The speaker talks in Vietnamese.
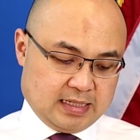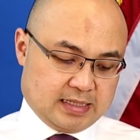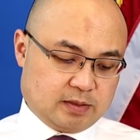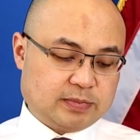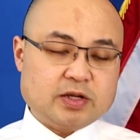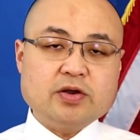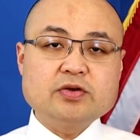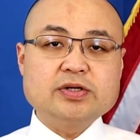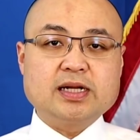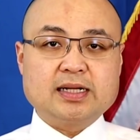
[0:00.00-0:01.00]
ở trong cái gói
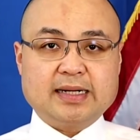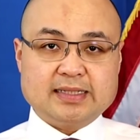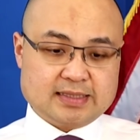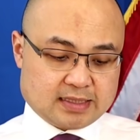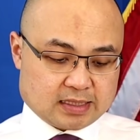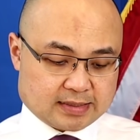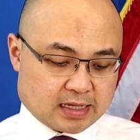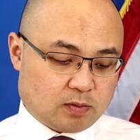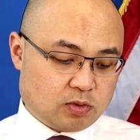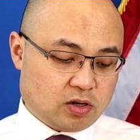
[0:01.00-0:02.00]
cứu trợ lần này thì
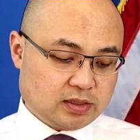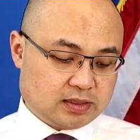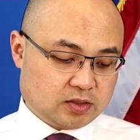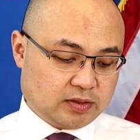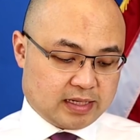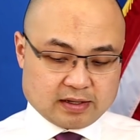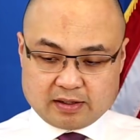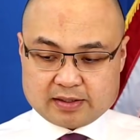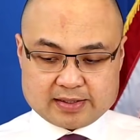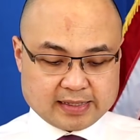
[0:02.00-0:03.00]
sẽ không có số tiền
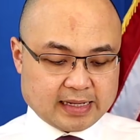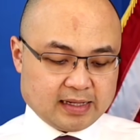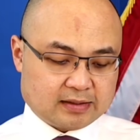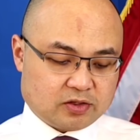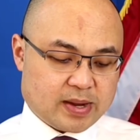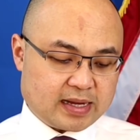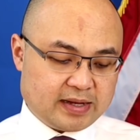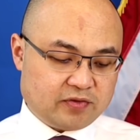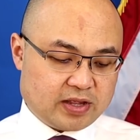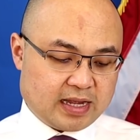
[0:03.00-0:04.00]
đó chắc chắn là tiểu bang
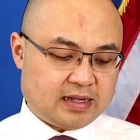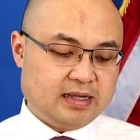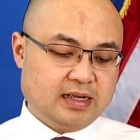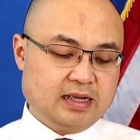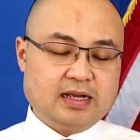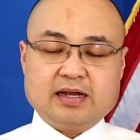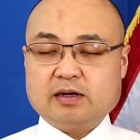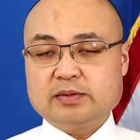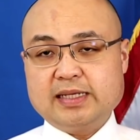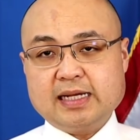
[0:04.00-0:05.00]
California
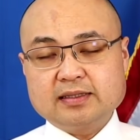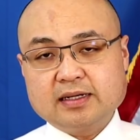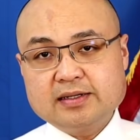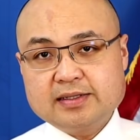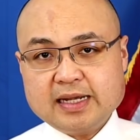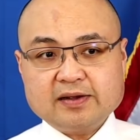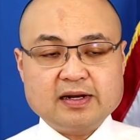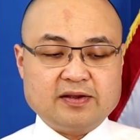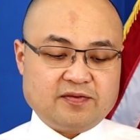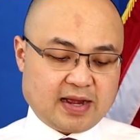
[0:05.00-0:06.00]
trong thời gian tới
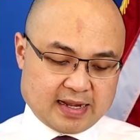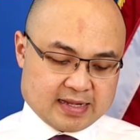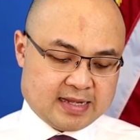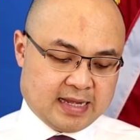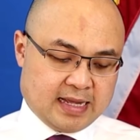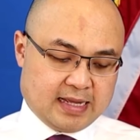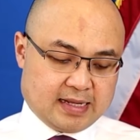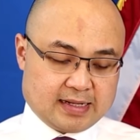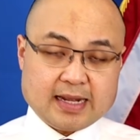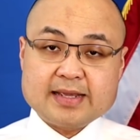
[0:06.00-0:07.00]
chắc là phải
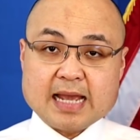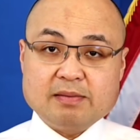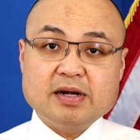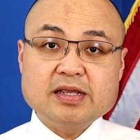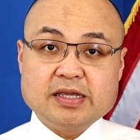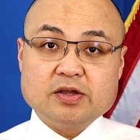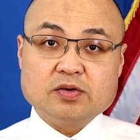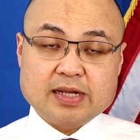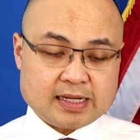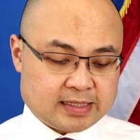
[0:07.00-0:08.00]
cắt giảm rất
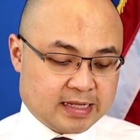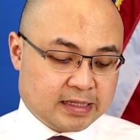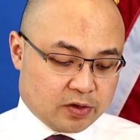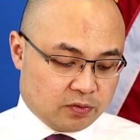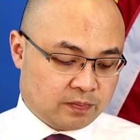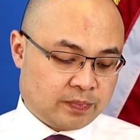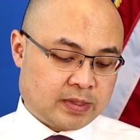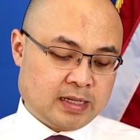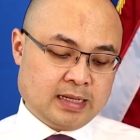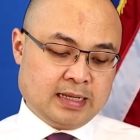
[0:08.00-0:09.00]
nhiều các chi tiêu
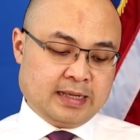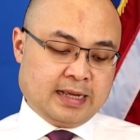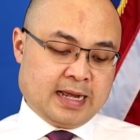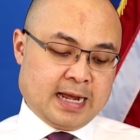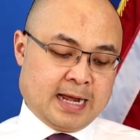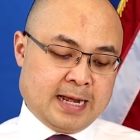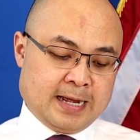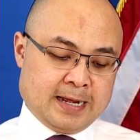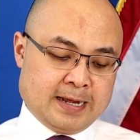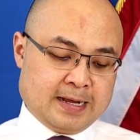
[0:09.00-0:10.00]
à,
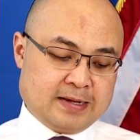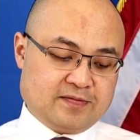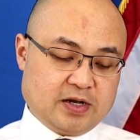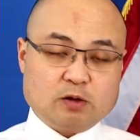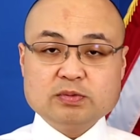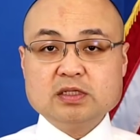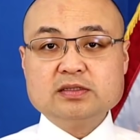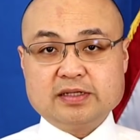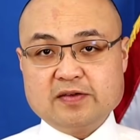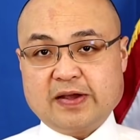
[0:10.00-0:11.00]
và nó cũng
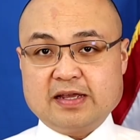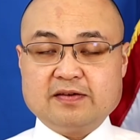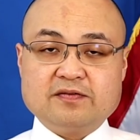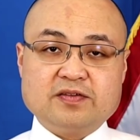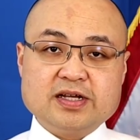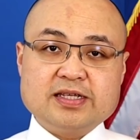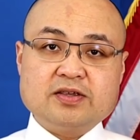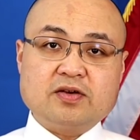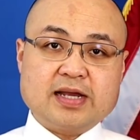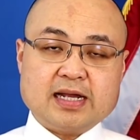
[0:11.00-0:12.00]
tương tự như vậy với
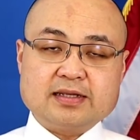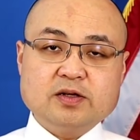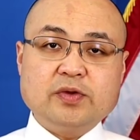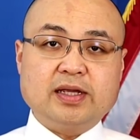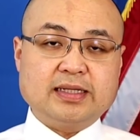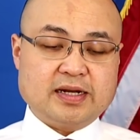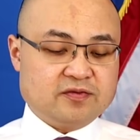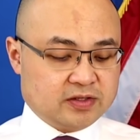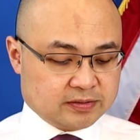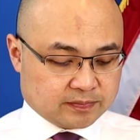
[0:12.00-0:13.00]
cho các chính quyền ở tại
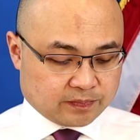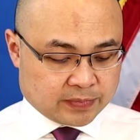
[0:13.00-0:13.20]
địa phương